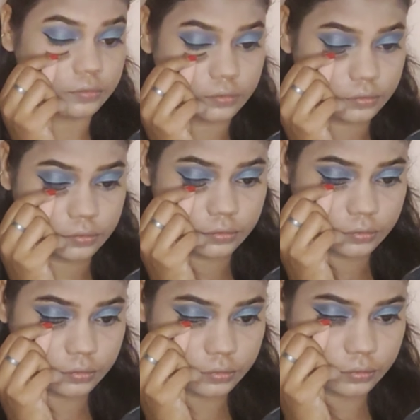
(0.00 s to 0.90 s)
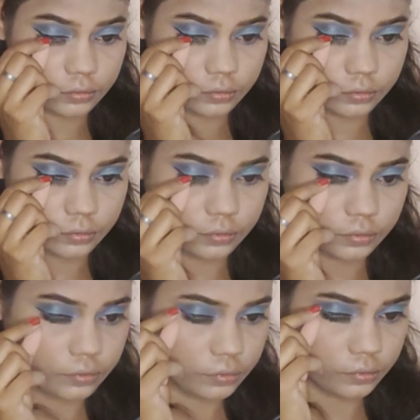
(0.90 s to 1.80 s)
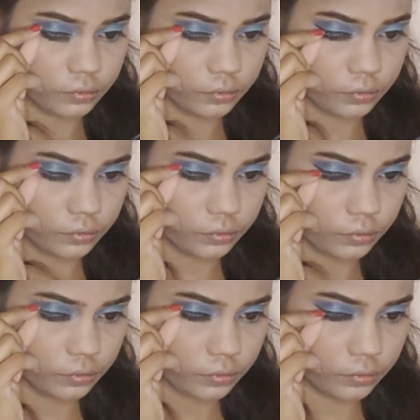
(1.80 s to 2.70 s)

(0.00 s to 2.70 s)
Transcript: देन मैं यहाँ पे फॉल्सिस लगा रही हूँ